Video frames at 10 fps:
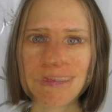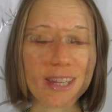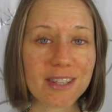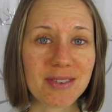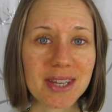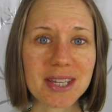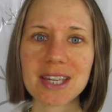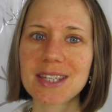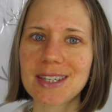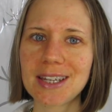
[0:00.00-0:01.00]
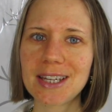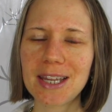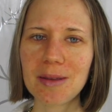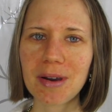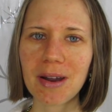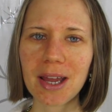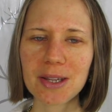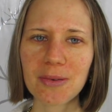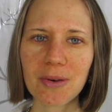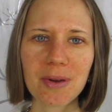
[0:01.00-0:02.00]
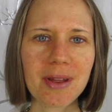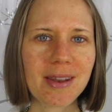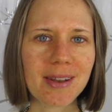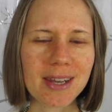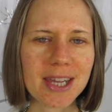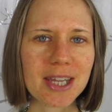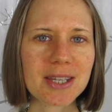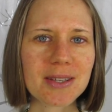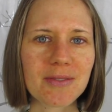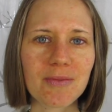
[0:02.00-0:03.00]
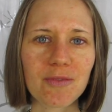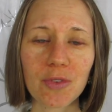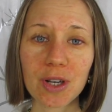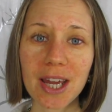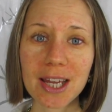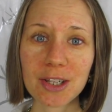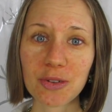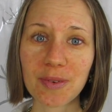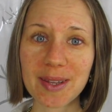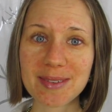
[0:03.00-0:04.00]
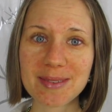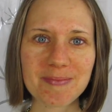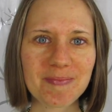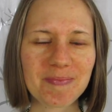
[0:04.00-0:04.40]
Deswegen ist eine Leberreinigung nicht von der Hand zu weisen.